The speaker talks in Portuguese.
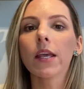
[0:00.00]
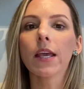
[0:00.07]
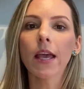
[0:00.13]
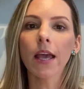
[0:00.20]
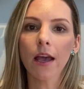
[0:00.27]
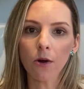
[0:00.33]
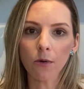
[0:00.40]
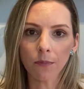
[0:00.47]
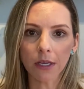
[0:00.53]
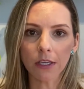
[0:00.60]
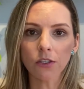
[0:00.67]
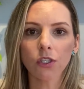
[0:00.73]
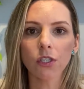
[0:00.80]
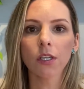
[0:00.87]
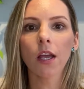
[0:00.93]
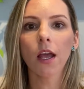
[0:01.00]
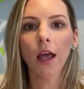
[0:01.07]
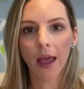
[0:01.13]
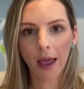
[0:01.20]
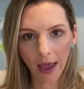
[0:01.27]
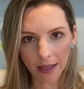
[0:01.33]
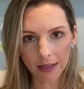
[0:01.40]
realmente
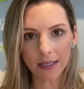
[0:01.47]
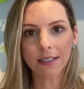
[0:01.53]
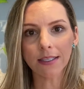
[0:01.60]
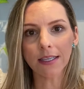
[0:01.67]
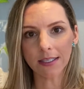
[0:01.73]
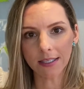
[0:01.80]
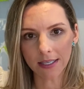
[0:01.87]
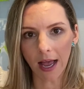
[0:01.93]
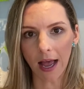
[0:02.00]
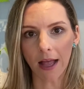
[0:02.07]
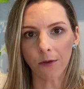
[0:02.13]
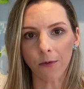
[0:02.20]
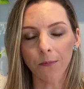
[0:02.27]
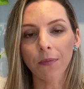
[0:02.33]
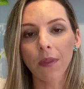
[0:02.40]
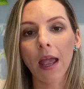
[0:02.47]
é necessário.